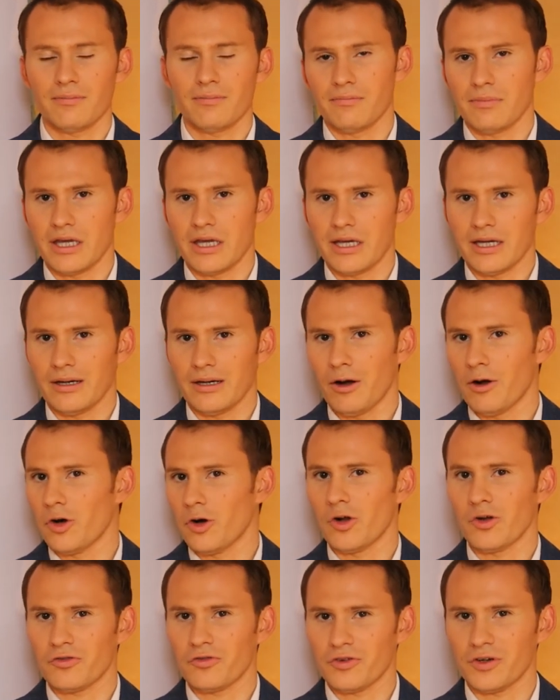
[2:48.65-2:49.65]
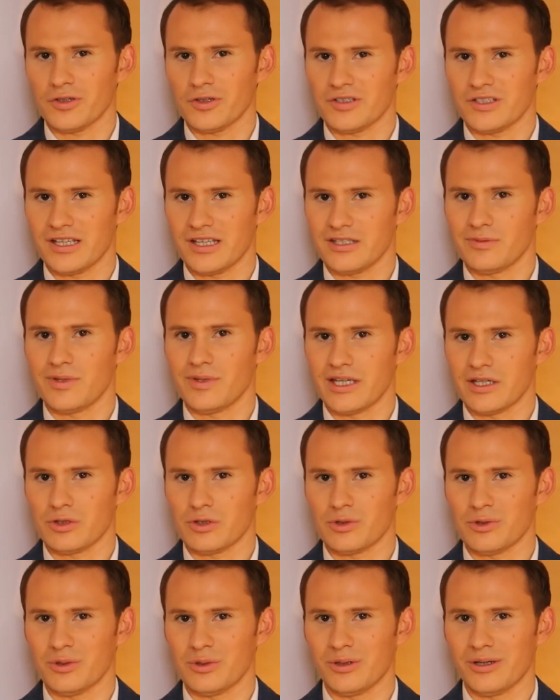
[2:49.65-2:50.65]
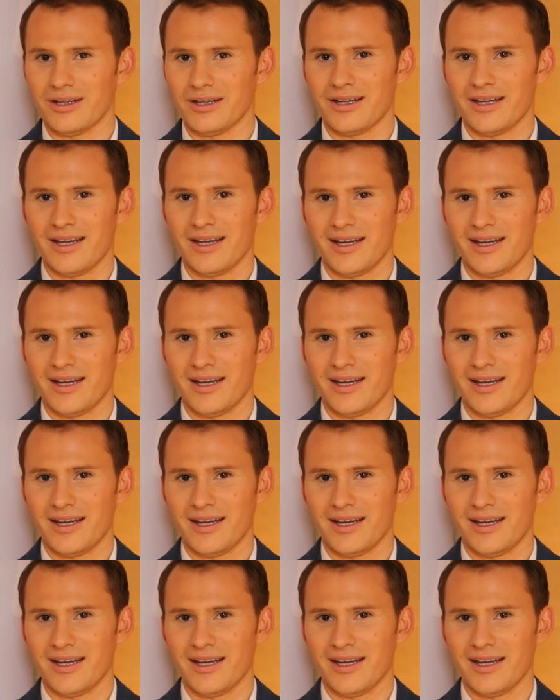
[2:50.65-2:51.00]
mais en langue française bien sûr.